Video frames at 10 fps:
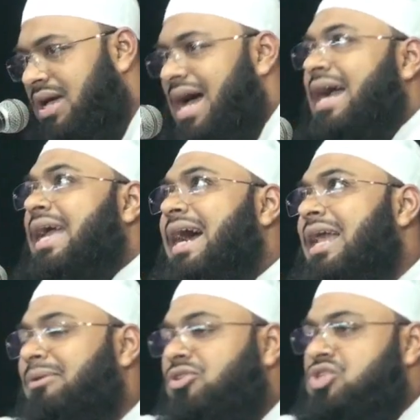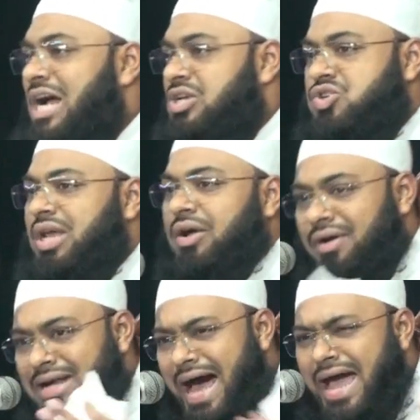আগেকার মতো শাসন এখন
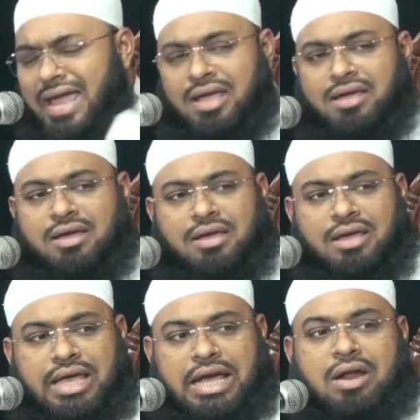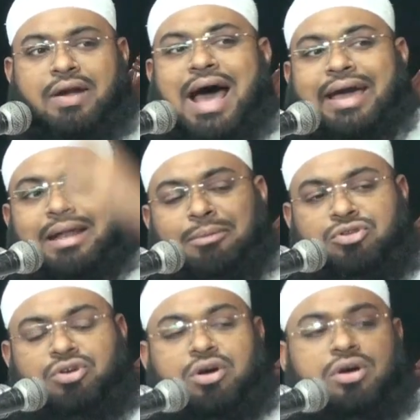নাই এ কারণে আগের
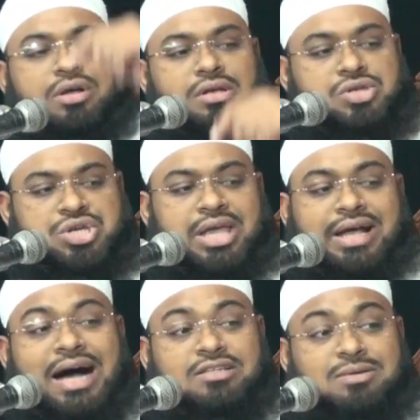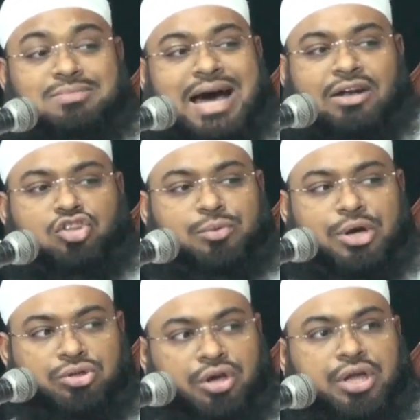মতো শেখ হাসিন
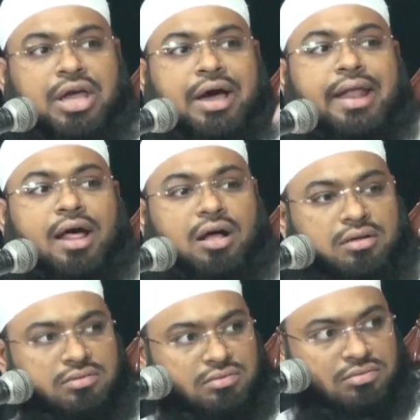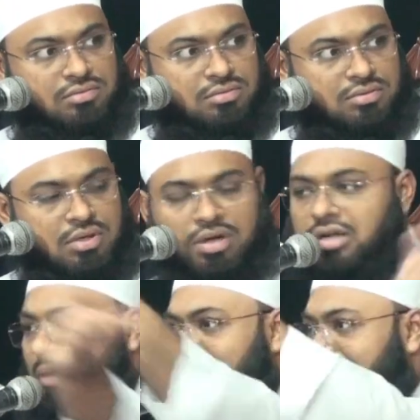তুমিও তৈরি হয় না
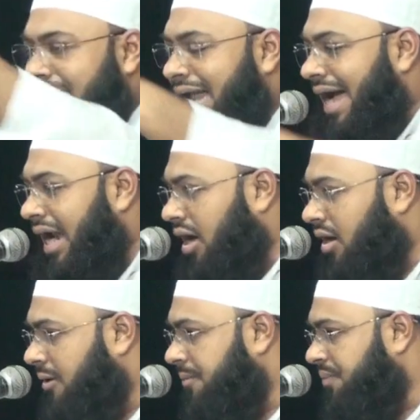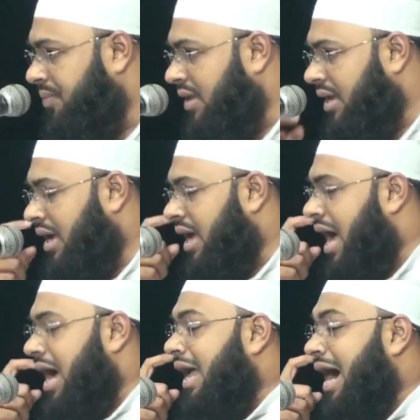কথা বলেন না কেন
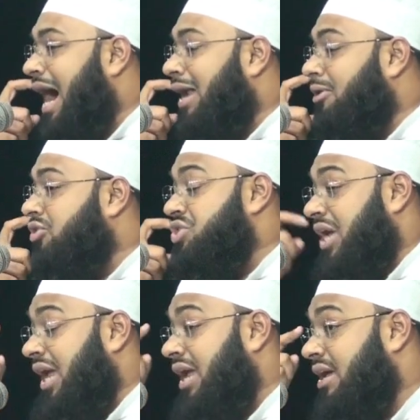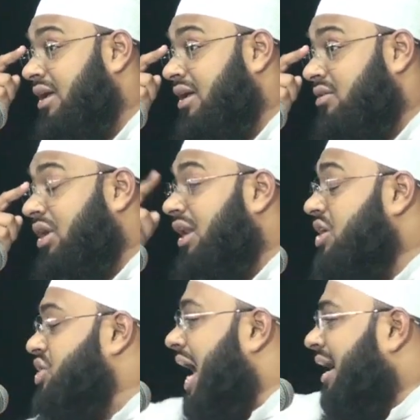আগেকার মতো সেই দিল্লি
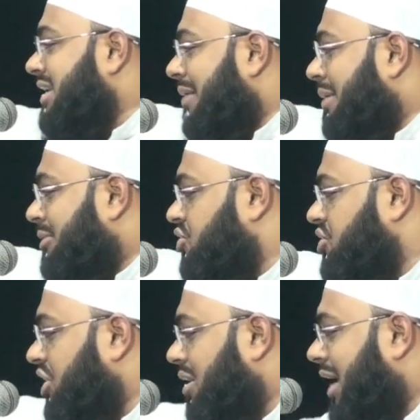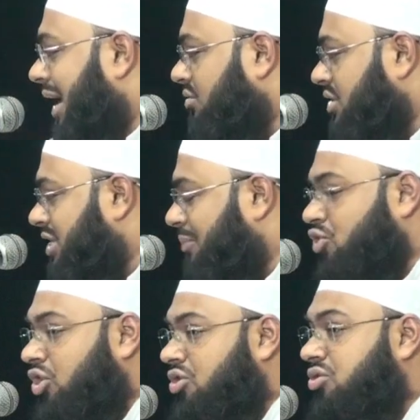শাহী মসজিদের মহাদ্দিস
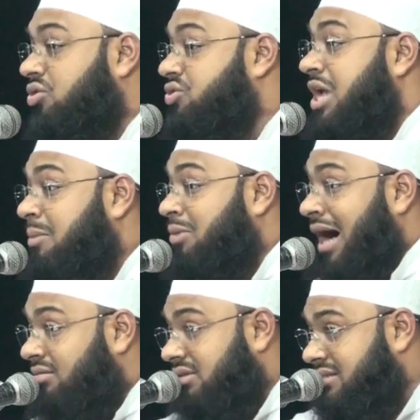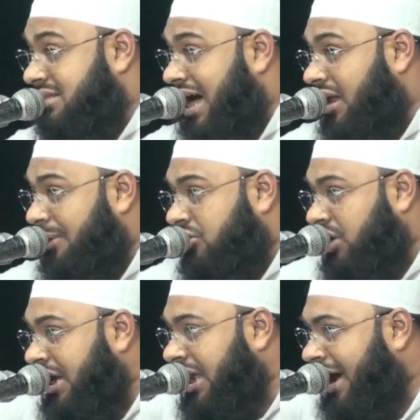আব্দুল কুদ্দুস মহাদ্দিস দেহলবি
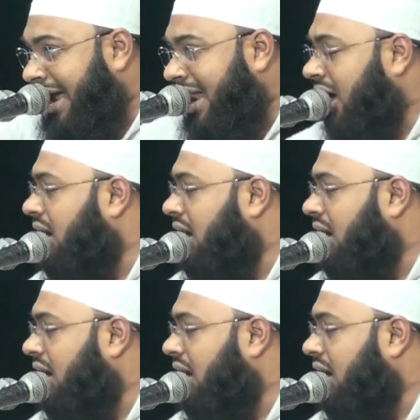তৈরি হয় না